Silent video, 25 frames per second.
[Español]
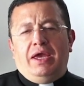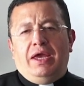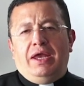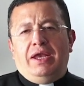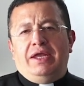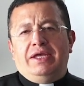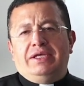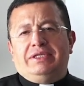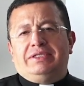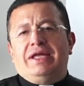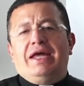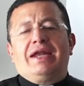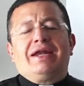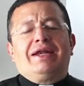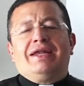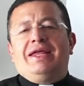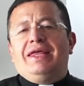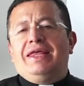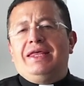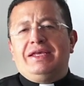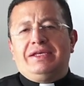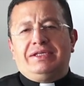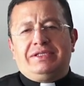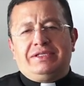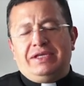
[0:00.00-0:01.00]
en estas
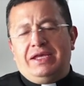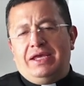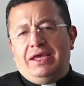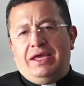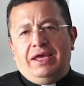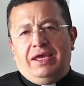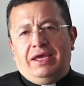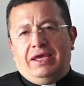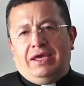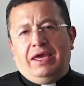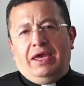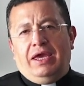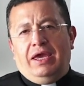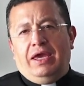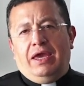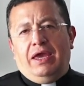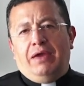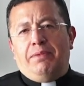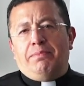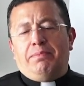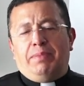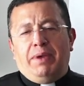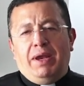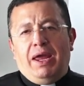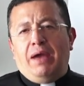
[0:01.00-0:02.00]
redes
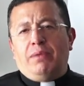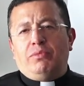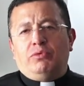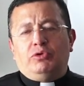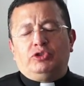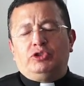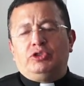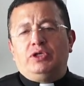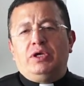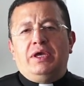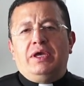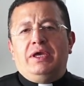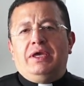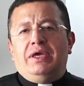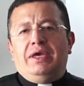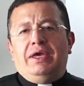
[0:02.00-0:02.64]
que empleamos